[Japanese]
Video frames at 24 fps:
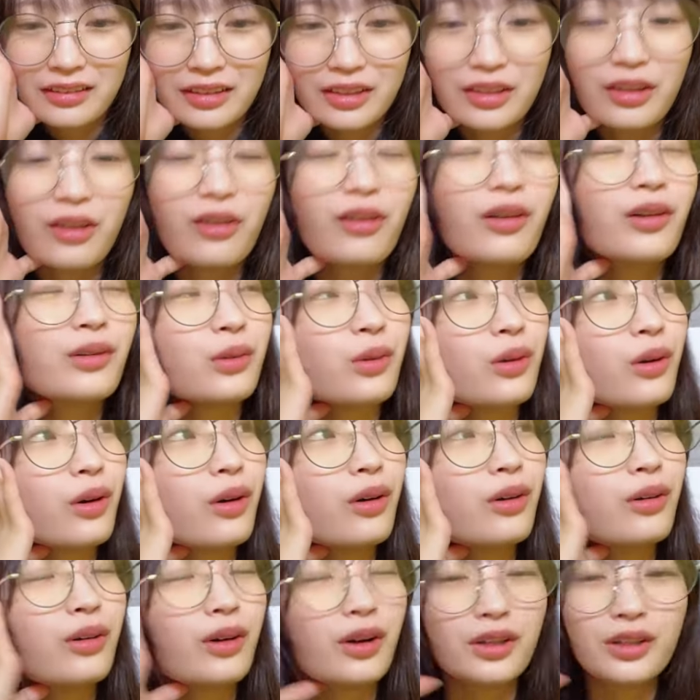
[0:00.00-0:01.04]
やあるか
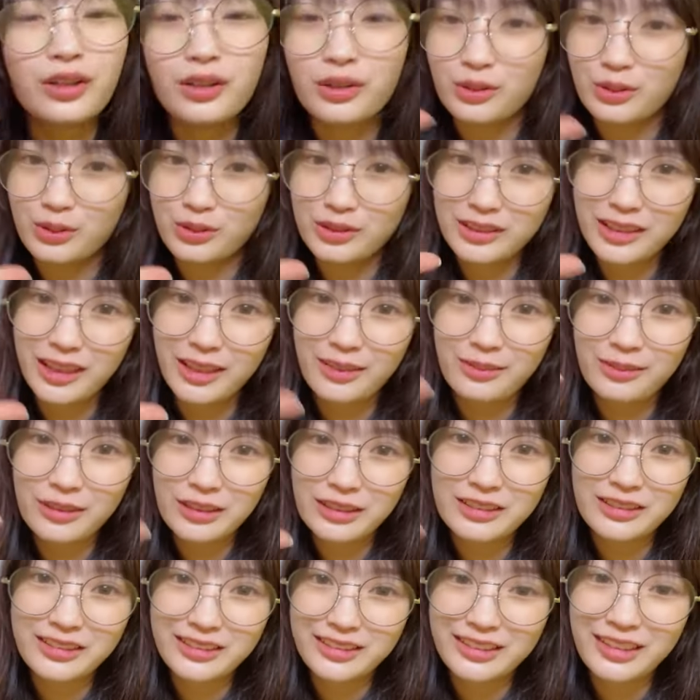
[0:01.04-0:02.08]
ありがとうございま
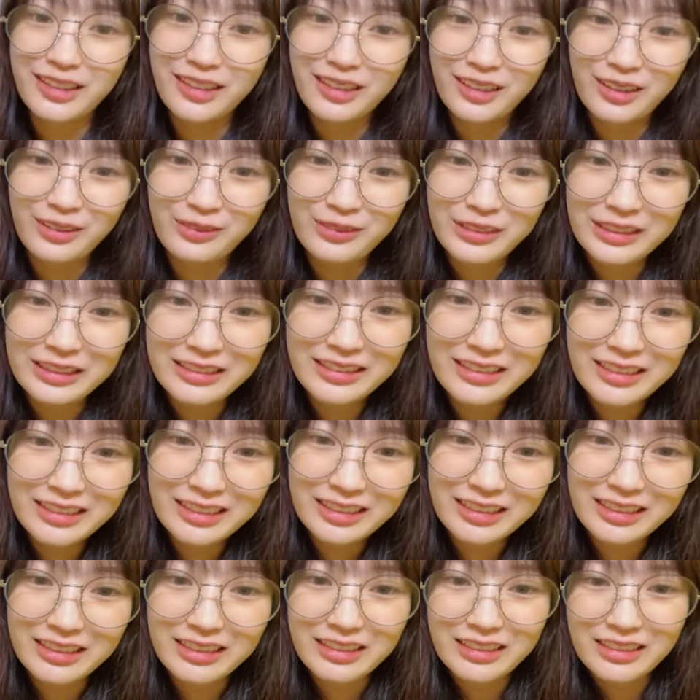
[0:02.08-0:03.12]
すなんか珍
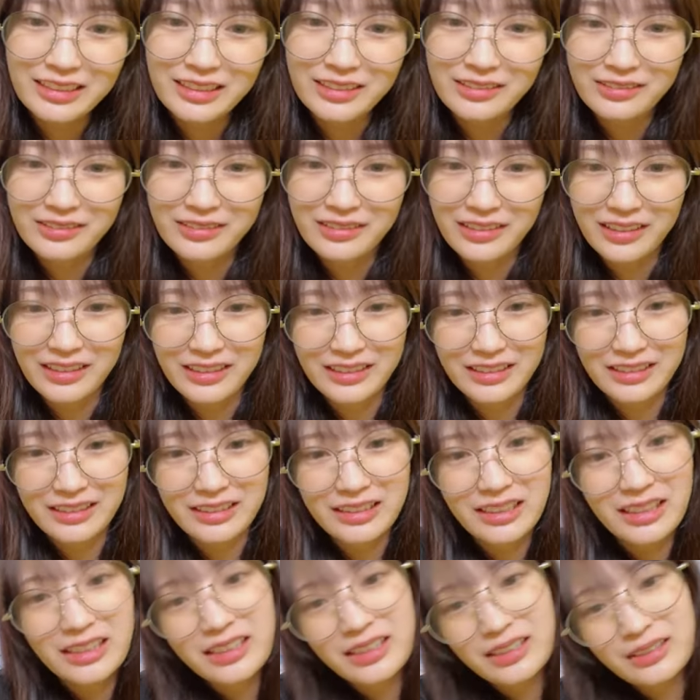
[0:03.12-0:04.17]
しいリオンの配信
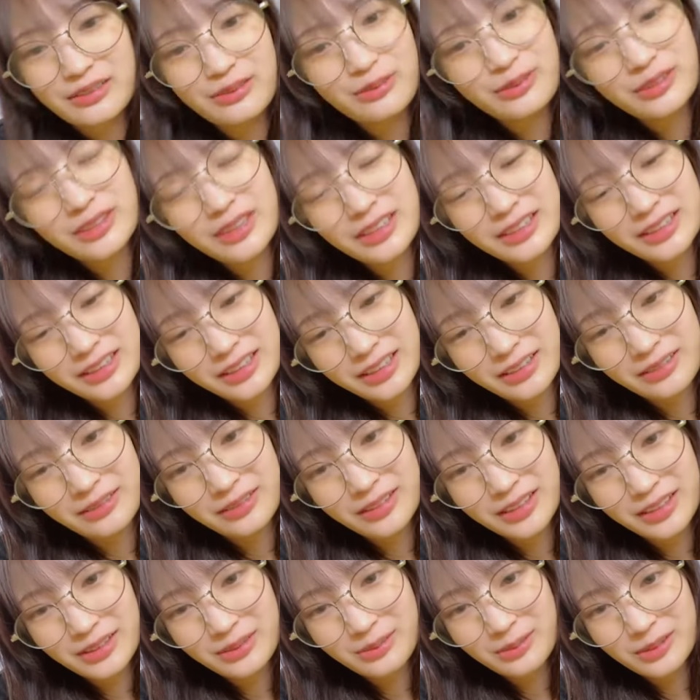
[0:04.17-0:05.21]
紫の
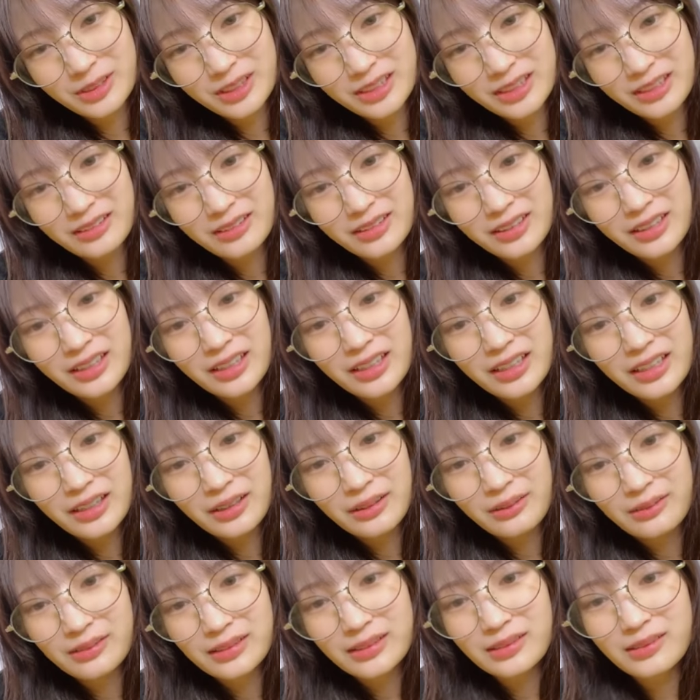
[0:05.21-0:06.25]
ドラマさん
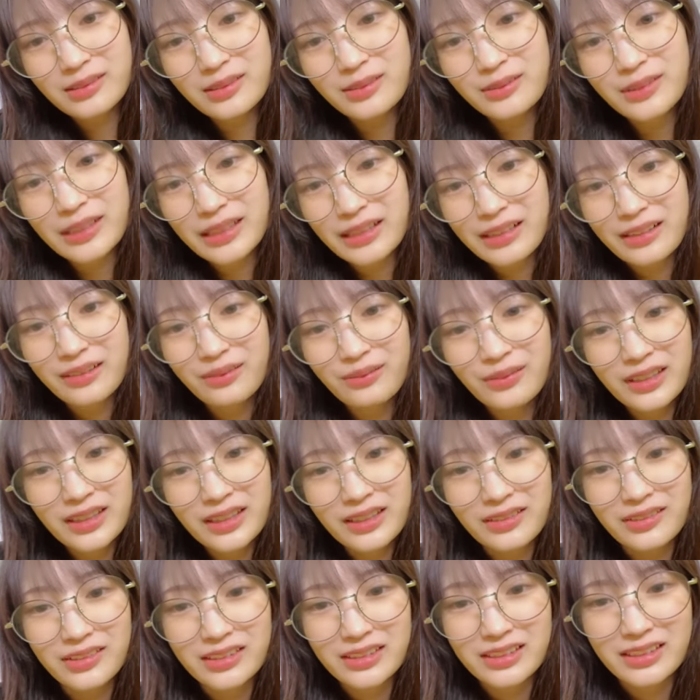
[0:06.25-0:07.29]
遅くまで頑張っ
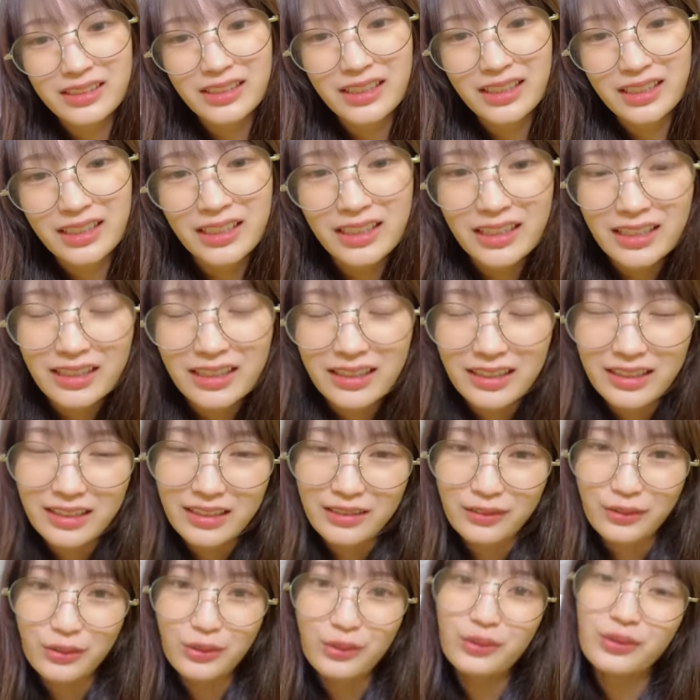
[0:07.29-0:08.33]
てますね
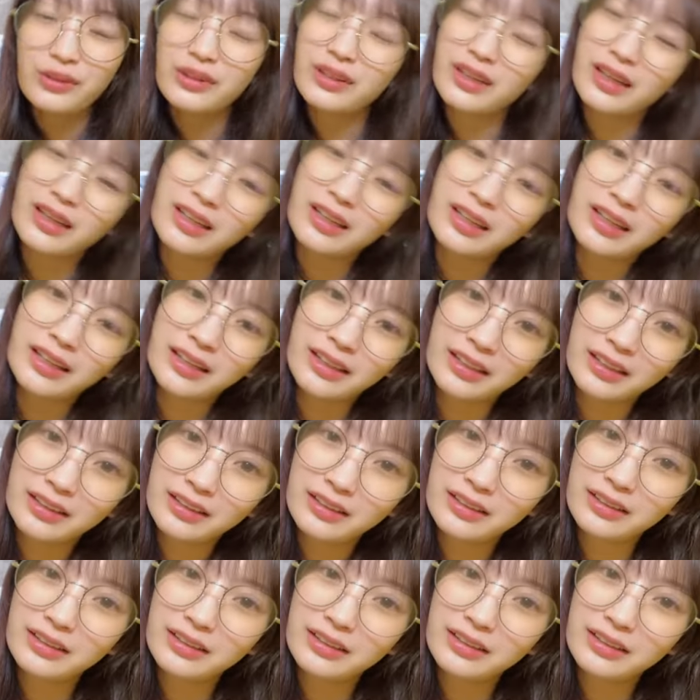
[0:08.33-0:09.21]
そうだね